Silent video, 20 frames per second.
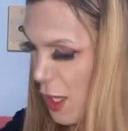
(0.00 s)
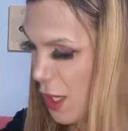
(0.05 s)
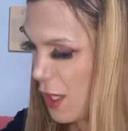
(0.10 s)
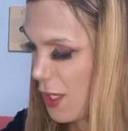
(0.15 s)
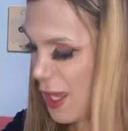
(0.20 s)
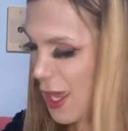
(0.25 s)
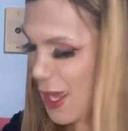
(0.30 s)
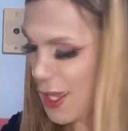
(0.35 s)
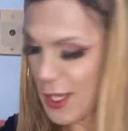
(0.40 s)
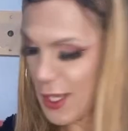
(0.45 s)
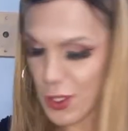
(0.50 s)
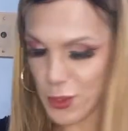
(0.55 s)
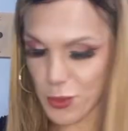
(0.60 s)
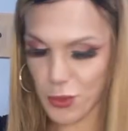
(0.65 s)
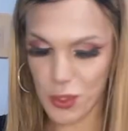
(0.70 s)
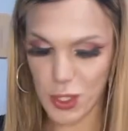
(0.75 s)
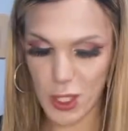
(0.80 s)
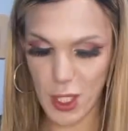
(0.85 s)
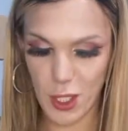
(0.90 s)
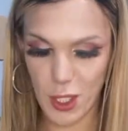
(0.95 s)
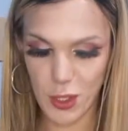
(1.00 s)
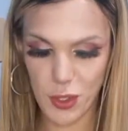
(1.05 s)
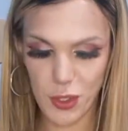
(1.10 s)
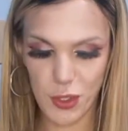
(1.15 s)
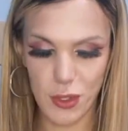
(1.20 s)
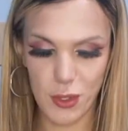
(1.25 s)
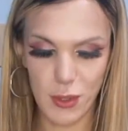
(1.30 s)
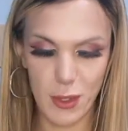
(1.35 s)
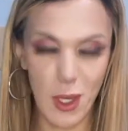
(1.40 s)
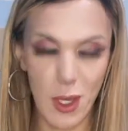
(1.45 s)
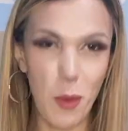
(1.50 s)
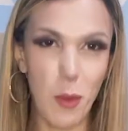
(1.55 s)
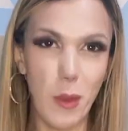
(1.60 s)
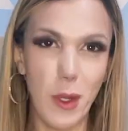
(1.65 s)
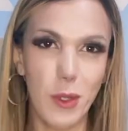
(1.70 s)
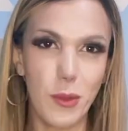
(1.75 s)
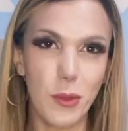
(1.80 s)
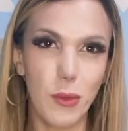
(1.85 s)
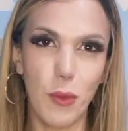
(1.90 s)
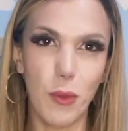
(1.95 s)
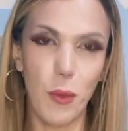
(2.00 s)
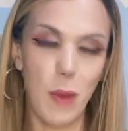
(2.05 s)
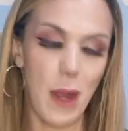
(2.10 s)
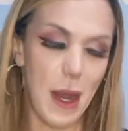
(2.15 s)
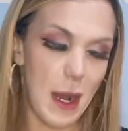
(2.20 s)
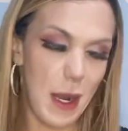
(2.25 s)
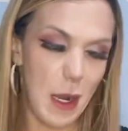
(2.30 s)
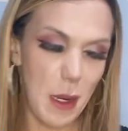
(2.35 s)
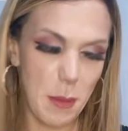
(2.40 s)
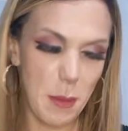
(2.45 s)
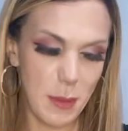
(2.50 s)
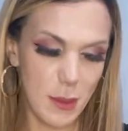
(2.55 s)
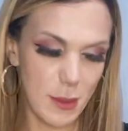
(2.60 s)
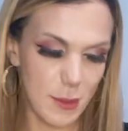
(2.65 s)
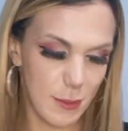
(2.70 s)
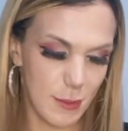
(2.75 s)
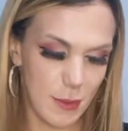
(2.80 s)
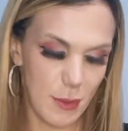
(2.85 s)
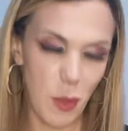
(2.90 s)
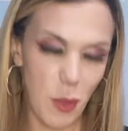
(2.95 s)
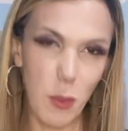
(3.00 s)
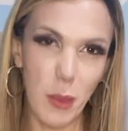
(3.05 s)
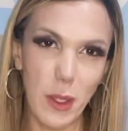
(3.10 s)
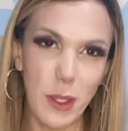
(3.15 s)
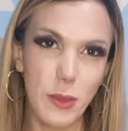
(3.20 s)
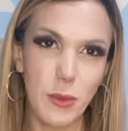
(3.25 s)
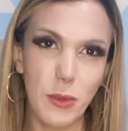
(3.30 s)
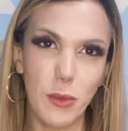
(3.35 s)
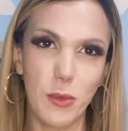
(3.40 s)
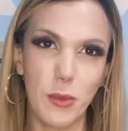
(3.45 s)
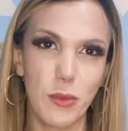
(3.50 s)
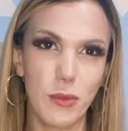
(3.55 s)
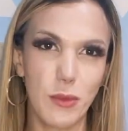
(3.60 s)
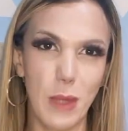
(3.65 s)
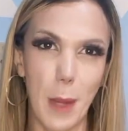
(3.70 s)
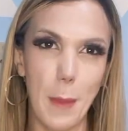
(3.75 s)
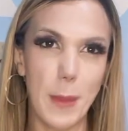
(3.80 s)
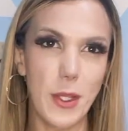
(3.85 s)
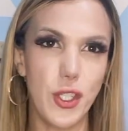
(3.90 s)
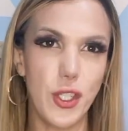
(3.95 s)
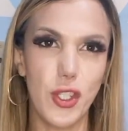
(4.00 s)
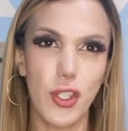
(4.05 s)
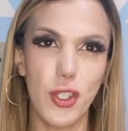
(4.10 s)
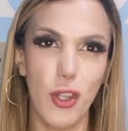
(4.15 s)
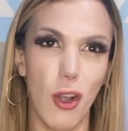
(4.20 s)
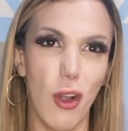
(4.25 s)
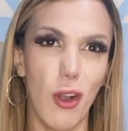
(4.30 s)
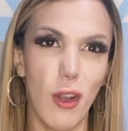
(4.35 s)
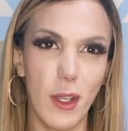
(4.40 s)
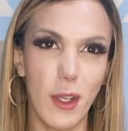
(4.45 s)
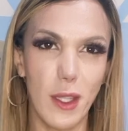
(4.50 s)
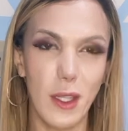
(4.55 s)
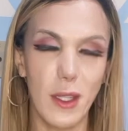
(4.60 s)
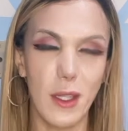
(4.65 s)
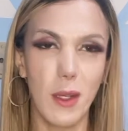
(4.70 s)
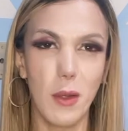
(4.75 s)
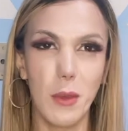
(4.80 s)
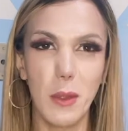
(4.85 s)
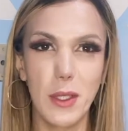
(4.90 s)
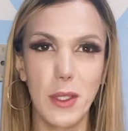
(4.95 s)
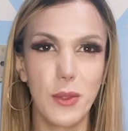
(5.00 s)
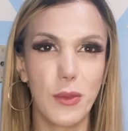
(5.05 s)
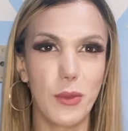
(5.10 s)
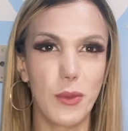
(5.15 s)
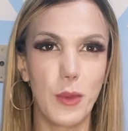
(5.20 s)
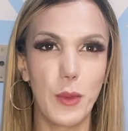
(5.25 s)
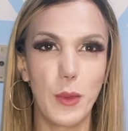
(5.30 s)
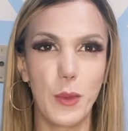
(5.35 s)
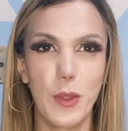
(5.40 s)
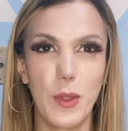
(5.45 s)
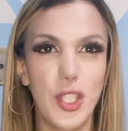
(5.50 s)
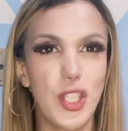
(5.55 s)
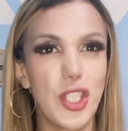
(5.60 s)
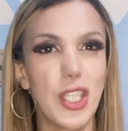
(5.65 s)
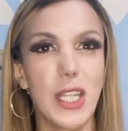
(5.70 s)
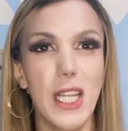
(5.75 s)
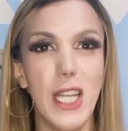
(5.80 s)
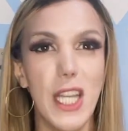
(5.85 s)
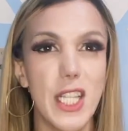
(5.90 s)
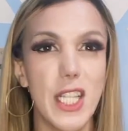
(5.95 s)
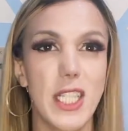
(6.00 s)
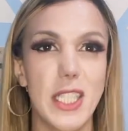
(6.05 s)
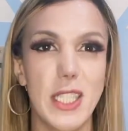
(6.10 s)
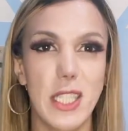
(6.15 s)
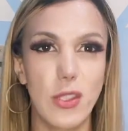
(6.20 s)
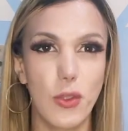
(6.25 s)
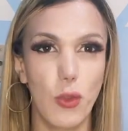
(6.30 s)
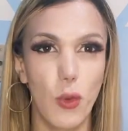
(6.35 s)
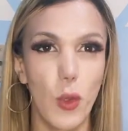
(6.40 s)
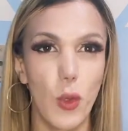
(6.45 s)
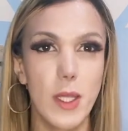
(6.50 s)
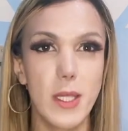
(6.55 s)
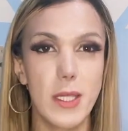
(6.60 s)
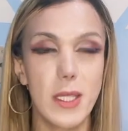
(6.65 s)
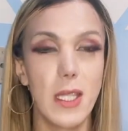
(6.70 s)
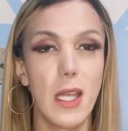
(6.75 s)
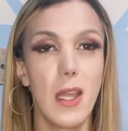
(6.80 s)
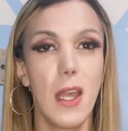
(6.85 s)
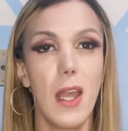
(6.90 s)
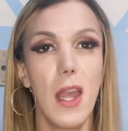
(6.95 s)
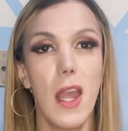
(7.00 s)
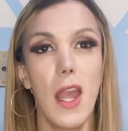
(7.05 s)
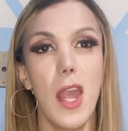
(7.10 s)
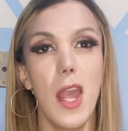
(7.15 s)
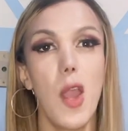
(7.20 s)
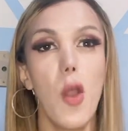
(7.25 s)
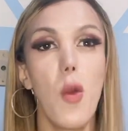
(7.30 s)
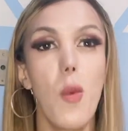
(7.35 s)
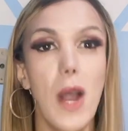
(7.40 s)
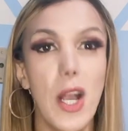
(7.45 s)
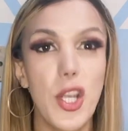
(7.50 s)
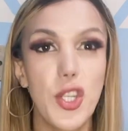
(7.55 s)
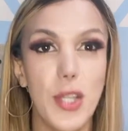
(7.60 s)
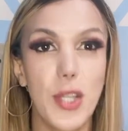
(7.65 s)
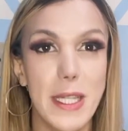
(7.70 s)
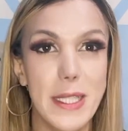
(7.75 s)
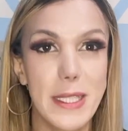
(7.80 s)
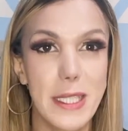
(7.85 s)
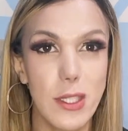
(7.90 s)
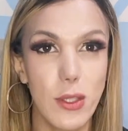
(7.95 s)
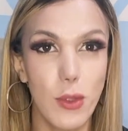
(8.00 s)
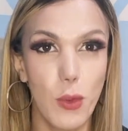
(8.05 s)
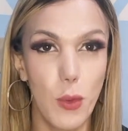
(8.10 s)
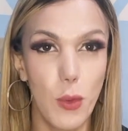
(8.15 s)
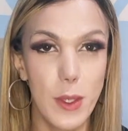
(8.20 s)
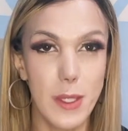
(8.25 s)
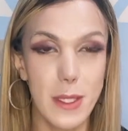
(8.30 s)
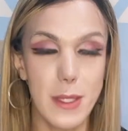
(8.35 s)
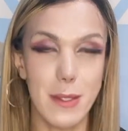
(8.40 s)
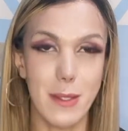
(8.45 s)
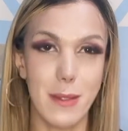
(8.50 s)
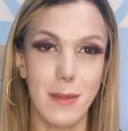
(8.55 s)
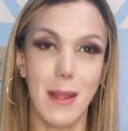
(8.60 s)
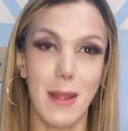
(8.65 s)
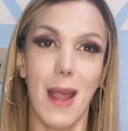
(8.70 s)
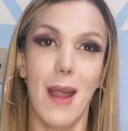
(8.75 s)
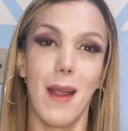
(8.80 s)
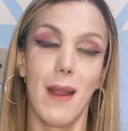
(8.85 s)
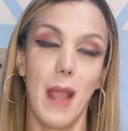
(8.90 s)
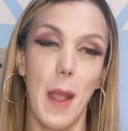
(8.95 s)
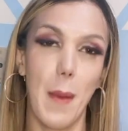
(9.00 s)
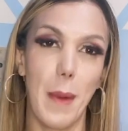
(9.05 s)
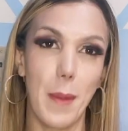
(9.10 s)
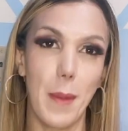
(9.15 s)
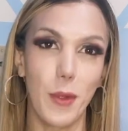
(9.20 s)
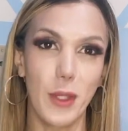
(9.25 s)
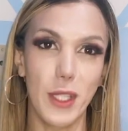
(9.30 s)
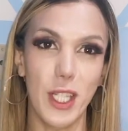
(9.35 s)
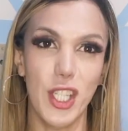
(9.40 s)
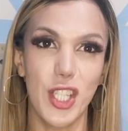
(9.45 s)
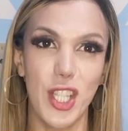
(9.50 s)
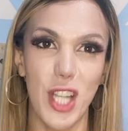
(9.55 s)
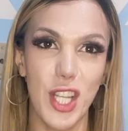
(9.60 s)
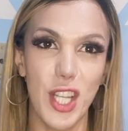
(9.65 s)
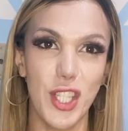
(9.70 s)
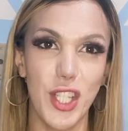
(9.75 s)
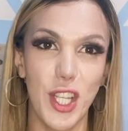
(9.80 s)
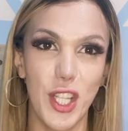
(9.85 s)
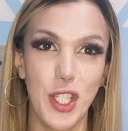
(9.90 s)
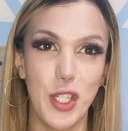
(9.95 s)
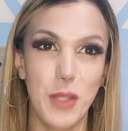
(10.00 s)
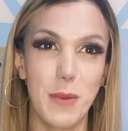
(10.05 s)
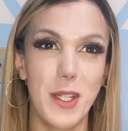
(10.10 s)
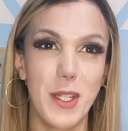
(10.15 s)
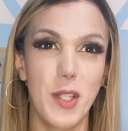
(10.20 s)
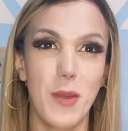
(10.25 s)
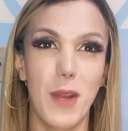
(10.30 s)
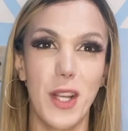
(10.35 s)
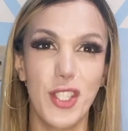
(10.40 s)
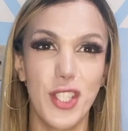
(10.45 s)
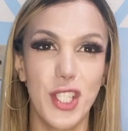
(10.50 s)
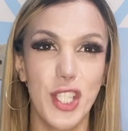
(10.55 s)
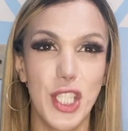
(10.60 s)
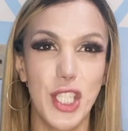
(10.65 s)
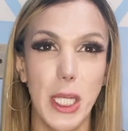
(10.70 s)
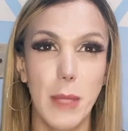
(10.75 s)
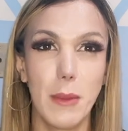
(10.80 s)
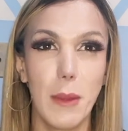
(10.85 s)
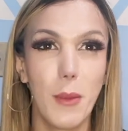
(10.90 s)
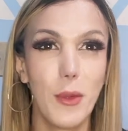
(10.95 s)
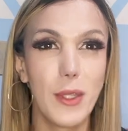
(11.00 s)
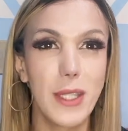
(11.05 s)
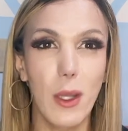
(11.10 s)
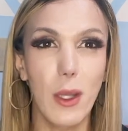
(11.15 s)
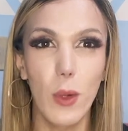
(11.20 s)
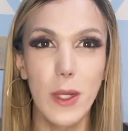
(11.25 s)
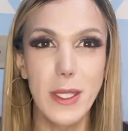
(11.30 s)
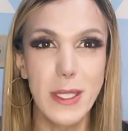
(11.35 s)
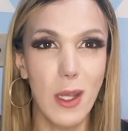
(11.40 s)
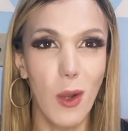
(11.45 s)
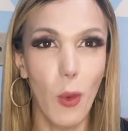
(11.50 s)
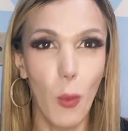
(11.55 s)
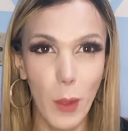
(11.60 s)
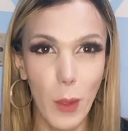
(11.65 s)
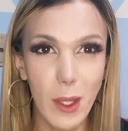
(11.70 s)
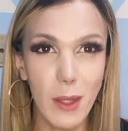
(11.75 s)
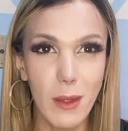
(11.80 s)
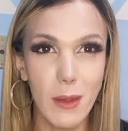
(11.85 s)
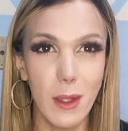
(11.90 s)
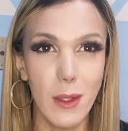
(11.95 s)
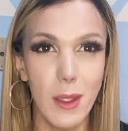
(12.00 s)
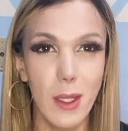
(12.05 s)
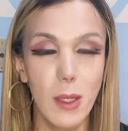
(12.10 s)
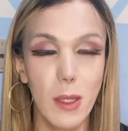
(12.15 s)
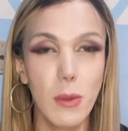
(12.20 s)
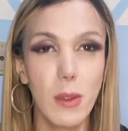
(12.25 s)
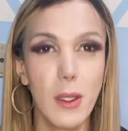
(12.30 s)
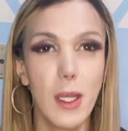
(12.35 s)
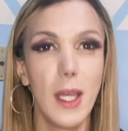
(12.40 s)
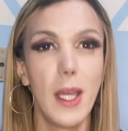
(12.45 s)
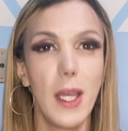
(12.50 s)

E é isso, gente. Não ando com arma, não ando com arma de choque, não ando com estilete, essas coisas. Eu acho que essas coisas, tá, é para proteger a gente, mas eu acho que chama muita coisa ruim, entendeu?